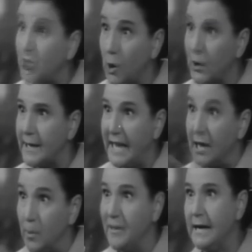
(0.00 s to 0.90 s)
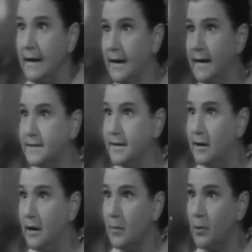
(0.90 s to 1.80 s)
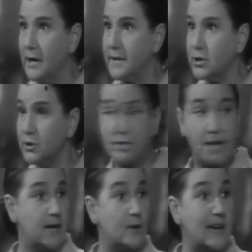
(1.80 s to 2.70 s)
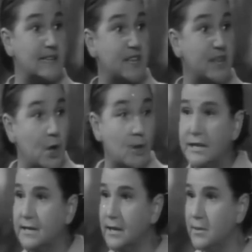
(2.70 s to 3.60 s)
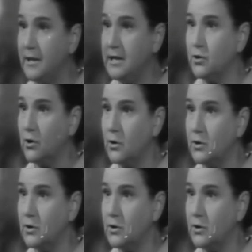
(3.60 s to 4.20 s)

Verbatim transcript: Parda y Sara García en la cinta cómica El Ropavejero.